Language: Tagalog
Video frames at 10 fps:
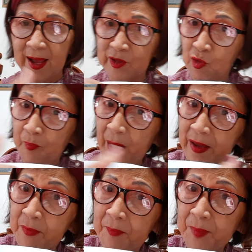At yung
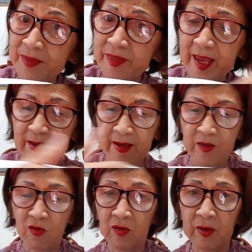pang ibang pantig,
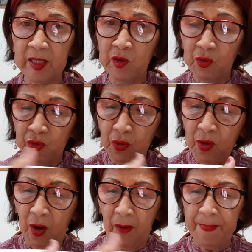yung
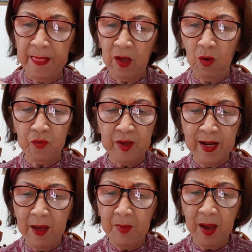ituturo. Konti
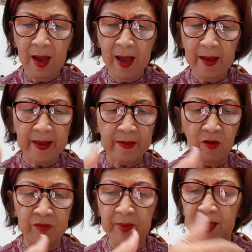lamang ang
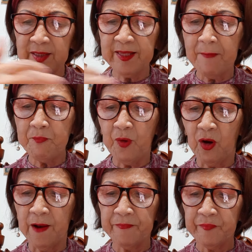akin o mga sample.